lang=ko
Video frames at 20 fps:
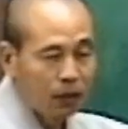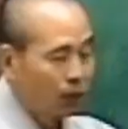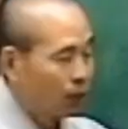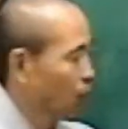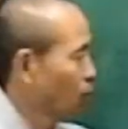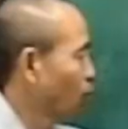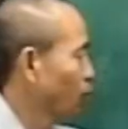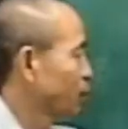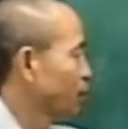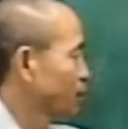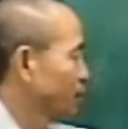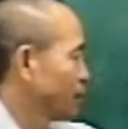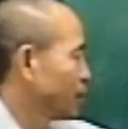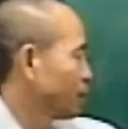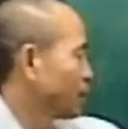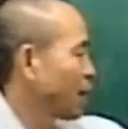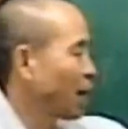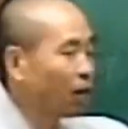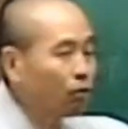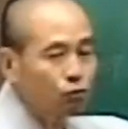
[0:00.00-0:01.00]
또한
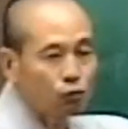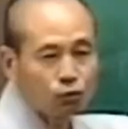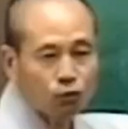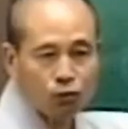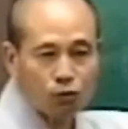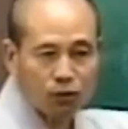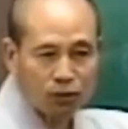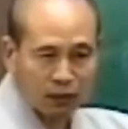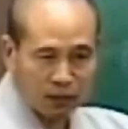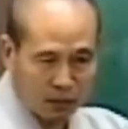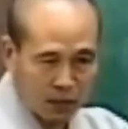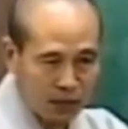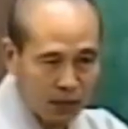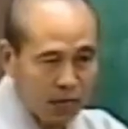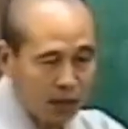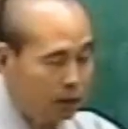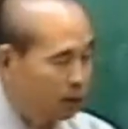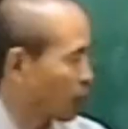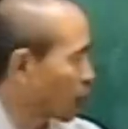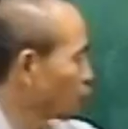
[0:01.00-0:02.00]
상수도
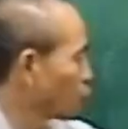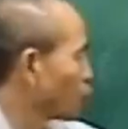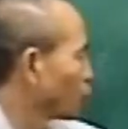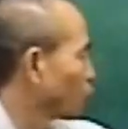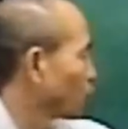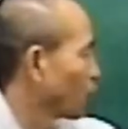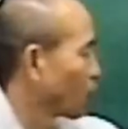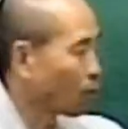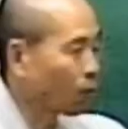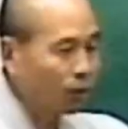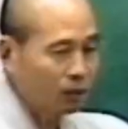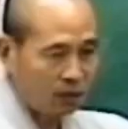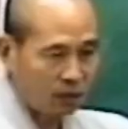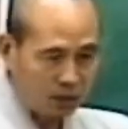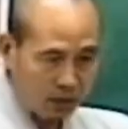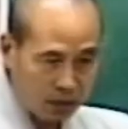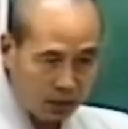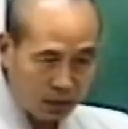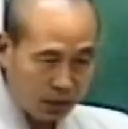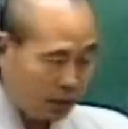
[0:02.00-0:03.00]
깨끗한 물도 되고
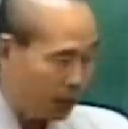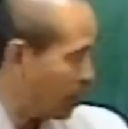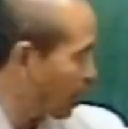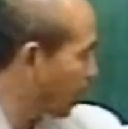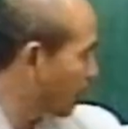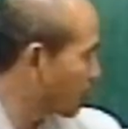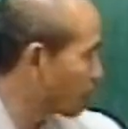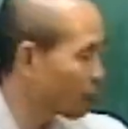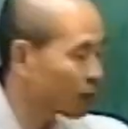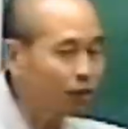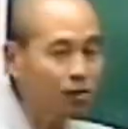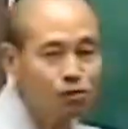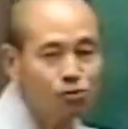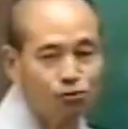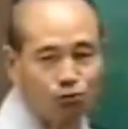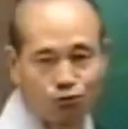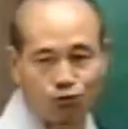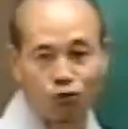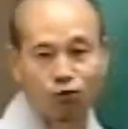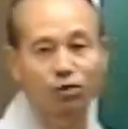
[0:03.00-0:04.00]
그렇게 하는 것을
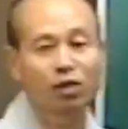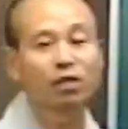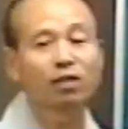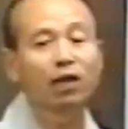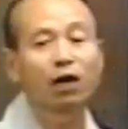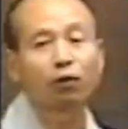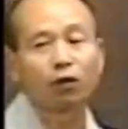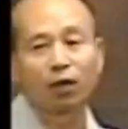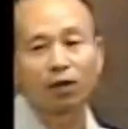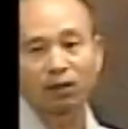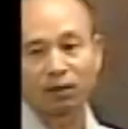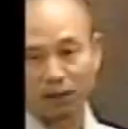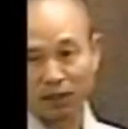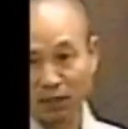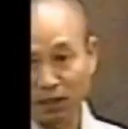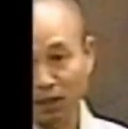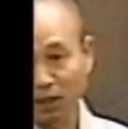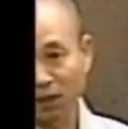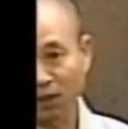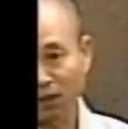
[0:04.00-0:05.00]
수연이라고 그래
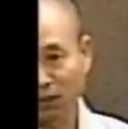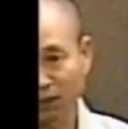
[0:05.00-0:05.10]
인연을